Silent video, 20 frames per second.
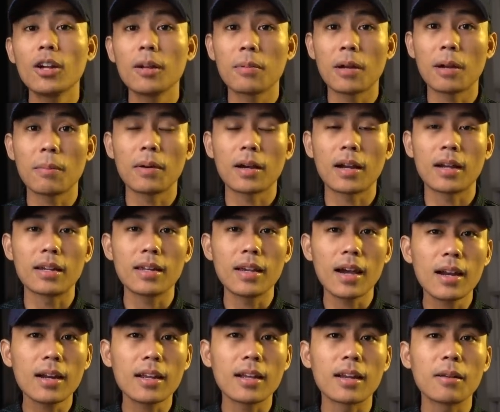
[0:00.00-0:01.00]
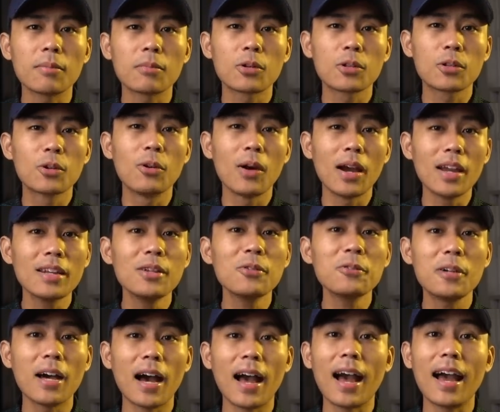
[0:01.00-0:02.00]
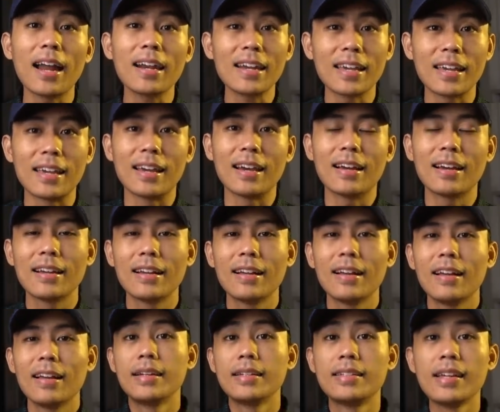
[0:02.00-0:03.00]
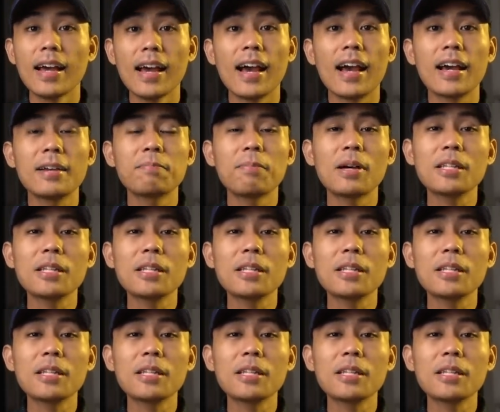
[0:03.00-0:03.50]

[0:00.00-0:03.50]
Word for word: ada penampakan yang real, menurut gua ini udah aneh ya. Dan